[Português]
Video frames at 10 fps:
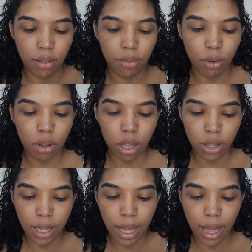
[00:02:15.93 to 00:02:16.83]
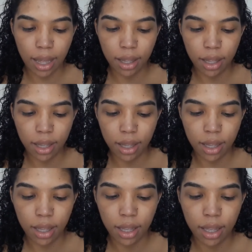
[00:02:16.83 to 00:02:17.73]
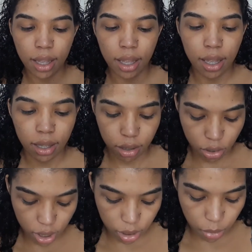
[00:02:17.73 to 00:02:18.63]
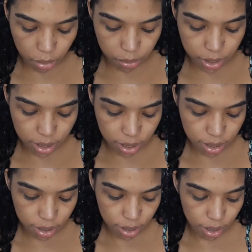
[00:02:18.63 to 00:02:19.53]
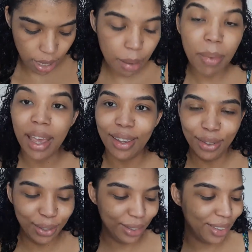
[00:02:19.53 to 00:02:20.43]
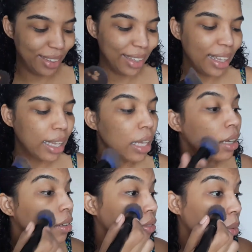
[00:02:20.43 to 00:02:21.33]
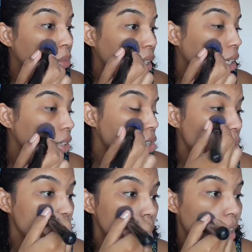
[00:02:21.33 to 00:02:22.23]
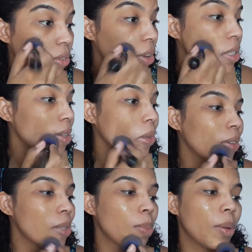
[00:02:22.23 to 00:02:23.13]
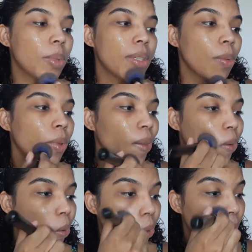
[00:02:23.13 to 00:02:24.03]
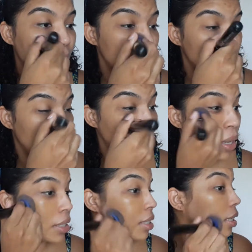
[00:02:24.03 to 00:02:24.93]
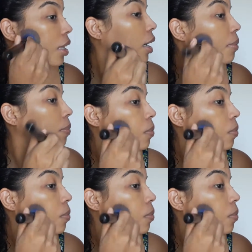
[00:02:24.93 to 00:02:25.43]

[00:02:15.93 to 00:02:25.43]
Vou colocar dois pumps e meio. Vamos ver o que a gente consegue fazer com dois pumps e meio com essa base, tá?